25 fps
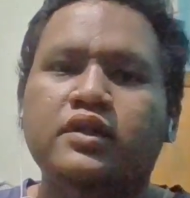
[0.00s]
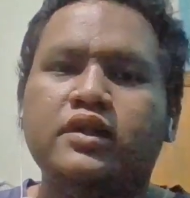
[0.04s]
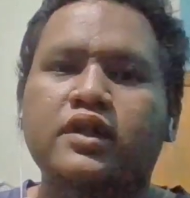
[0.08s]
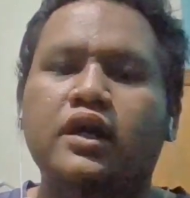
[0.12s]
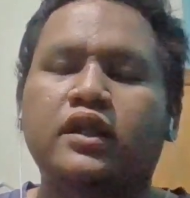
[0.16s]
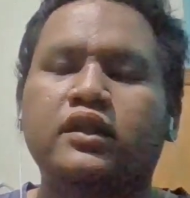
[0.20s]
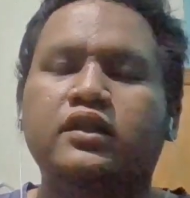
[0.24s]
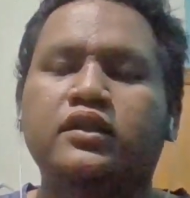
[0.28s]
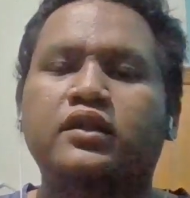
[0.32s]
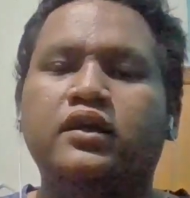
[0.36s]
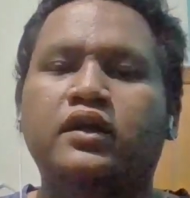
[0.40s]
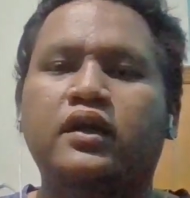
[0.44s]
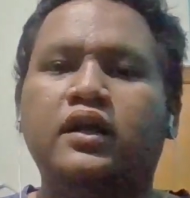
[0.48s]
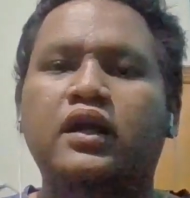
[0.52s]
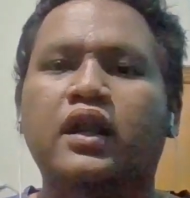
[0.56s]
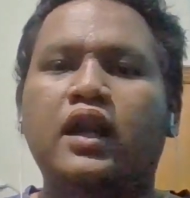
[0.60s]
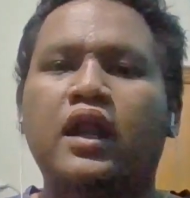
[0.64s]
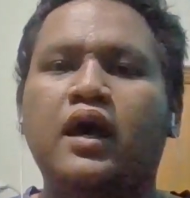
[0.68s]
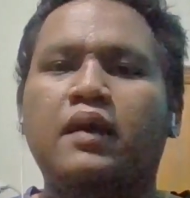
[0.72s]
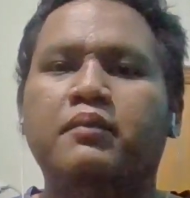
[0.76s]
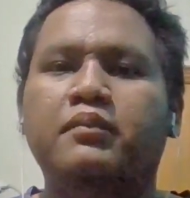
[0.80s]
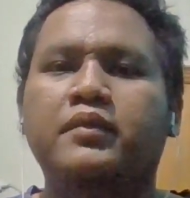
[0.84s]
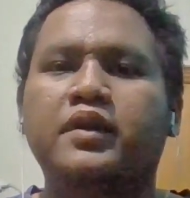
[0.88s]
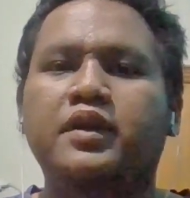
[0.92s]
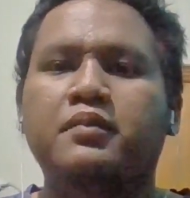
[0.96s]
dan
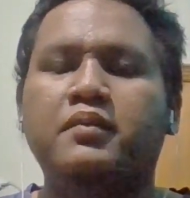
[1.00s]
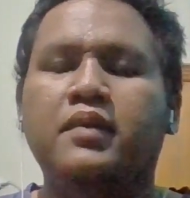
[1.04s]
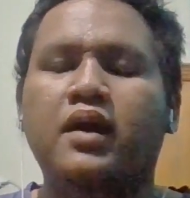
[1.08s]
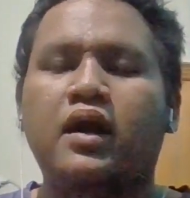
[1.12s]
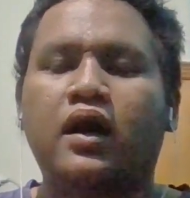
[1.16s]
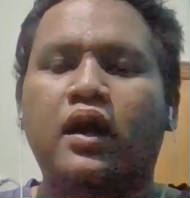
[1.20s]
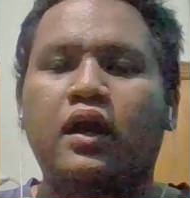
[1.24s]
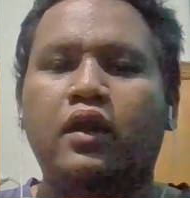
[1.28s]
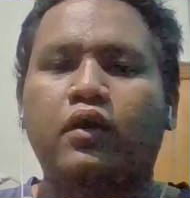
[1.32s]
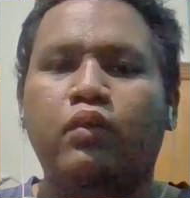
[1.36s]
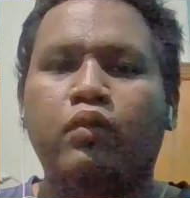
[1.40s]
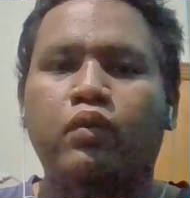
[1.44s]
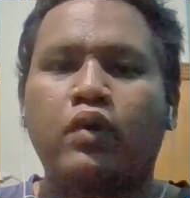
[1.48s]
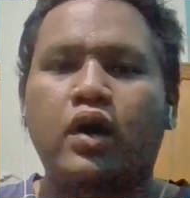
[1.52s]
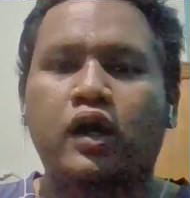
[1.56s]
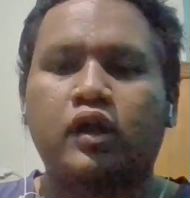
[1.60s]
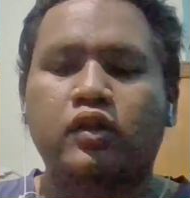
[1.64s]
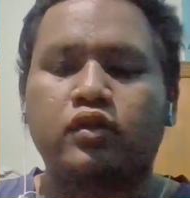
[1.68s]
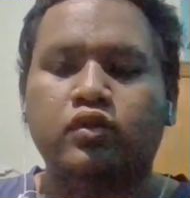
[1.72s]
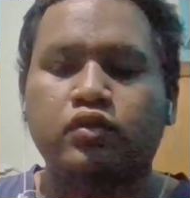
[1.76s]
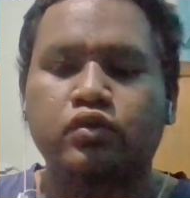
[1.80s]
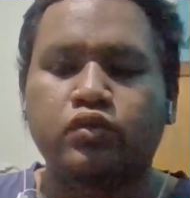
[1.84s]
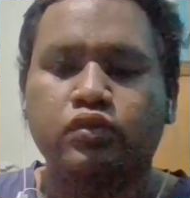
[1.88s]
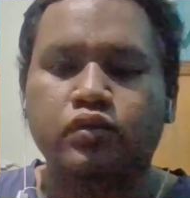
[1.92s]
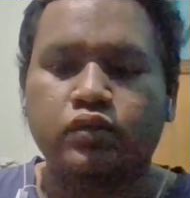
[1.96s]
tenggelam dimakan
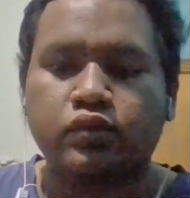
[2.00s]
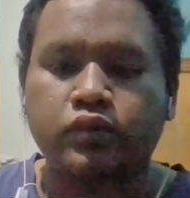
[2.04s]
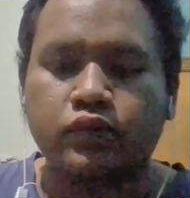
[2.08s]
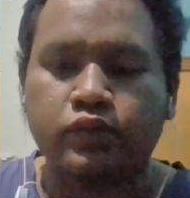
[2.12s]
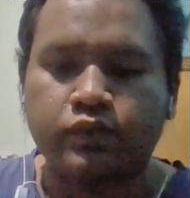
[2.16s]
waktu